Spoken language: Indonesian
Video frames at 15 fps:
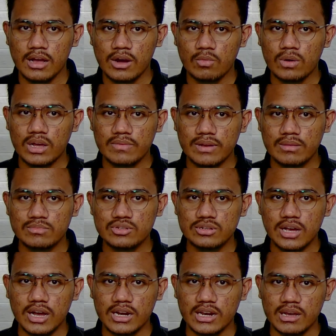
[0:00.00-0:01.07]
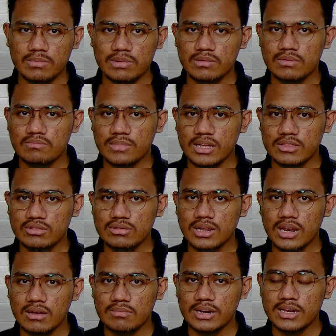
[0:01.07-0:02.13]
Wireframe juga dapat membantu
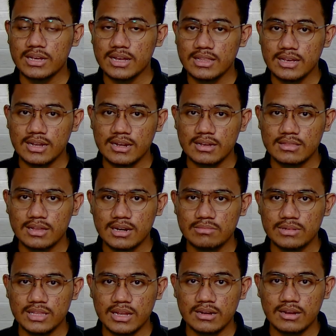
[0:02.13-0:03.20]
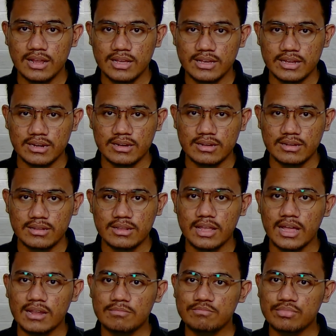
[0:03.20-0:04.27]
dalam meningkatkan keterlibatan klien
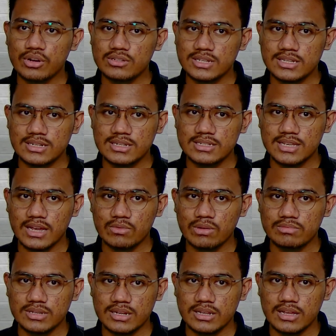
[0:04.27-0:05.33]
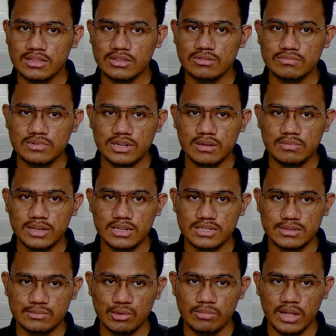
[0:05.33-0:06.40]
dalam proses desain website ataupun aplikasi
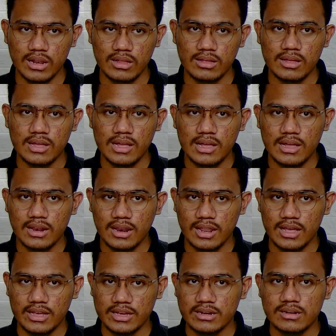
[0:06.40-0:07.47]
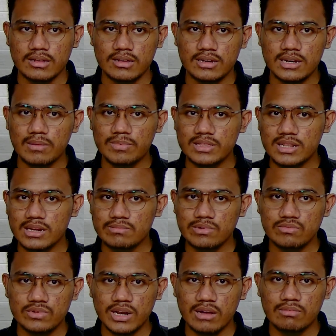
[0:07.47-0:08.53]
mobile klien dapat lebih
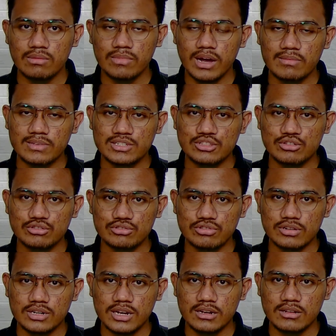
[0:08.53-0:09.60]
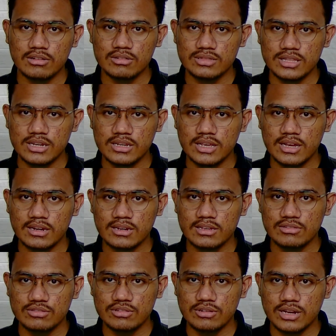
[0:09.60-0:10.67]
mudah memahami struktur dan konten yang
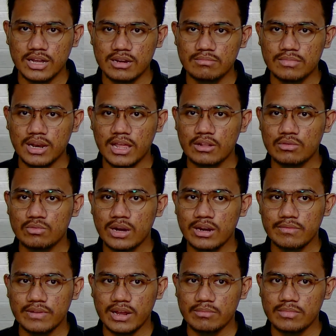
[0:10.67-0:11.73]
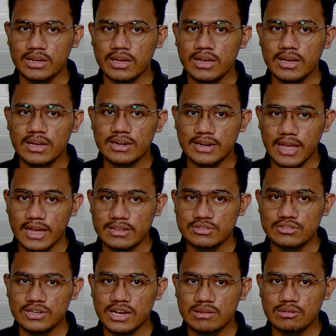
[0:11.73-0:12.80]
diusulkan melalui wireframe dan
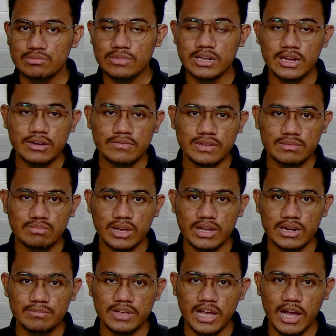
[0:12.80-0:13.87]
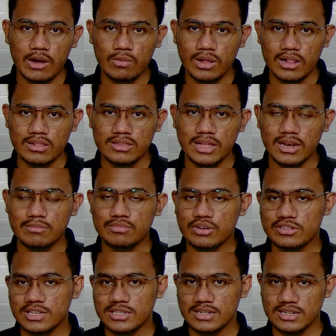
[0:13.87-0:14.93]
juga memberikan feedback lebih awal dalam
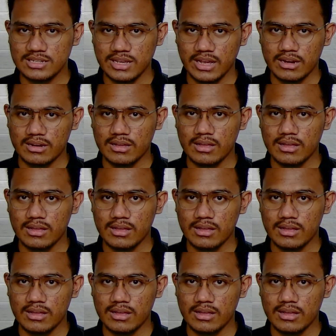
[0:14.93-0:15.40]
proses desain.